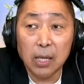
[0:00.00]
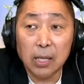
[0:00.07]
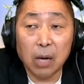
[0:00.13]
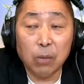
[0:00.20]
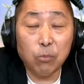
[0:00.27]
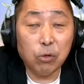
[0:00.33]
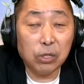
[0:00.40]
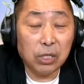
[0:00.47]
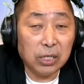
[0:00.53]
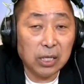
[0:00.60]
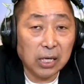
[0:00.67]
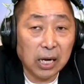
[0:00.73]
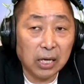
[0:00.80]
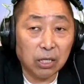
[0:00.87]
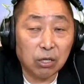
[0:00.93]
那莫迪
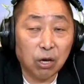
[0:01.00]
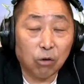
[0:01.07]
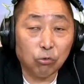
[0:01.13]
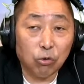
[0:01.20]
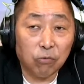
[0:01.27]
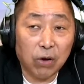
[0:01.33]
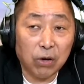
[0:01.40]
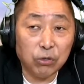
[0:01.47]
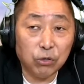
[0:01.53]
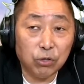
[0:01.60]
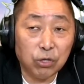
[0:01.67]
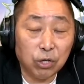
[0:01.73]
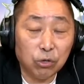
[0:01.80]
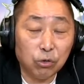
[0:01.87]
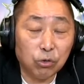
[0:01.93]
现在的操作方
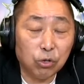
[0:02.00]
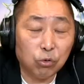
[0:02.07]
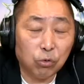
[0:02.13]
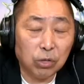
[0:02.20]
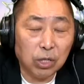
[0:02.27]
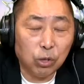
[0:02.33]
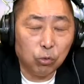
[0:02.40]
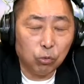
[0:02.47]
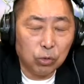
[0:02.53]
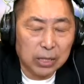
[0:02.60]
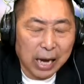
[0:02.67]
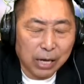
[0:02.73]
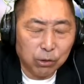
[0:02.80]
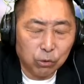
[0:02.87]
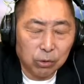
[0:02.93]
式呢，就是从印度
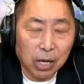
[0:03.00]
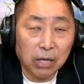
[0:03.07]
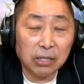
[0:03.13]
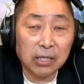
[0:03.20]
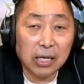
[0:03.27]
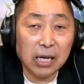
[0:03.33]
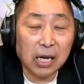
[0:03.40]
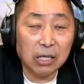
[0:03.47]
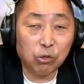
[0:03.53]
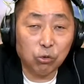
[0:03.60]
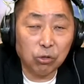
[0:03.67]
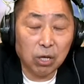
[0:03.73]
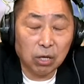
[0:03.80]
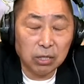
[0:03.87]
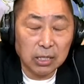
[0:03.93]
下手，当然跟他的
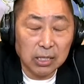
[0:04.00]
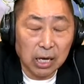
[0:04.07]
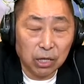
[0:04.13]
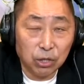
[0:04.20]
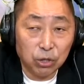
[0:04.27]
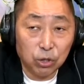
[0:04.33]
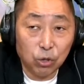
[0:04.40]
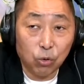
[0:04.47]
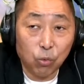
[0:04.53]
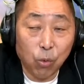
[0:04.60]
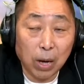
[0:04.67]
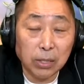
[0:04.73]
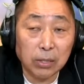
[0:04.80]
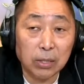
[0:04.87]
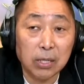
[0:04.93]
宗教信仰呢是有
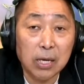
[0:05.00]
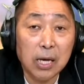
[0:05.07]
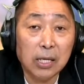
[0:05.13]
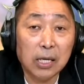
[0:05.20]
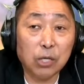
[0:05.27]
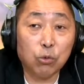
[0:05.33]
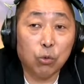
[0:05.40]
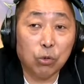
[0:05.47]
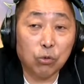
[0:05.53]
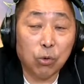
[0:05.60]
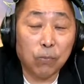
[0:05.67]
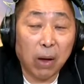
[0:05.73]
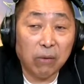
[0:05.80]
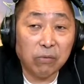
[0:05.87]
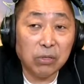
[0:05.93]
关的。但是我
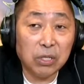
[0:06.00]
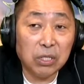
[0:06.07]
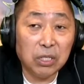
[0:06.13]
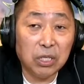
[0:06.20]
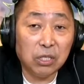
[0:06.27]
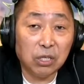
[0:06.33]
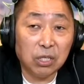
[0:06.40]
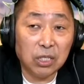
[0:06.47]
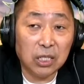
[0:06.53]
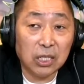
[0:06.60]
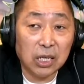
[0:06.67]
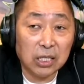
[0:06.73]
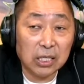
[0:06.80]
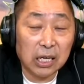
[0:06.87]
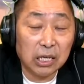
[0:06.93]
说百分之七十
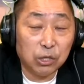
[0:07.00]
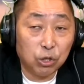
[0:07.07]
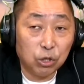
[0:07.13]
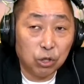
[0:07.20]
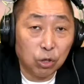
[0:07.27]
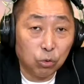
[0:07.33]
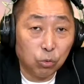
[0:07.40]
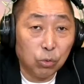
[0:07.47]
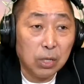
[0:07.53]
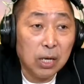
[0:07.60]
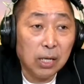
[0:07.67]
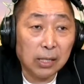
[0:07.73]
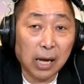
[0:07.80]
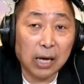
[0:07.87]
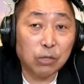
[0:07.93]
七的这个支持度，
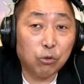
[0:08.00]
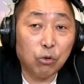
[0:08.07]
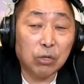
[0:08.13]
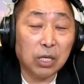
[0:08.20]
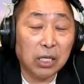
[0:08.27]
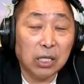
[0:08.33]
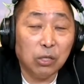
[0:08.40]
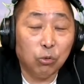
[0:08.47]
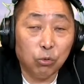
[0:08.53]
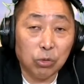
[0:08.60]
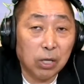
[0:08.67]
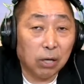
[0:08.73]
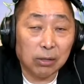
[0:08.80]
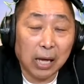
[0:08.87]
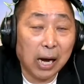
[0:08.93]
大概所有的印
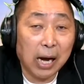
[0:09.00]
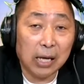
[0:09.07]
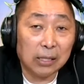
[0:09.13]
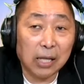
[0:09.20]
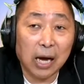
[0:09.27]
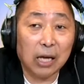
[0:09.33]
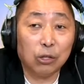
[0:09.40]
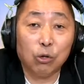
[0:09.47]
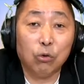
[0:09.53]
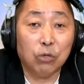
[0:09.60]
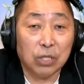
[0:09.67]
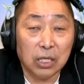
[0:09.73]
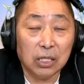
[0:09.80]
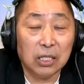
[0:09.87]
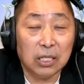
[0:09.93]
度教大概大概
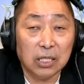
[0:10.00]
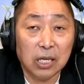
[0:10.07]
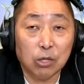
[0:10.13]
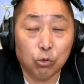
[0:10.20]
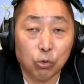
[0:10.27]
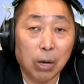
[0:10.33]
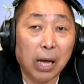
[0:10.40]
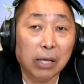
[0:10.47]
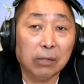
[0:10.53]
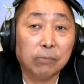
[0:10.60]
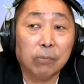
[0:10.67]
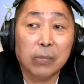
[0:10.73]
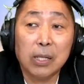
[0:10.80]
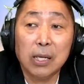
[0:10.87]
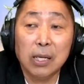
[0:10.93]
都已经体现出来了。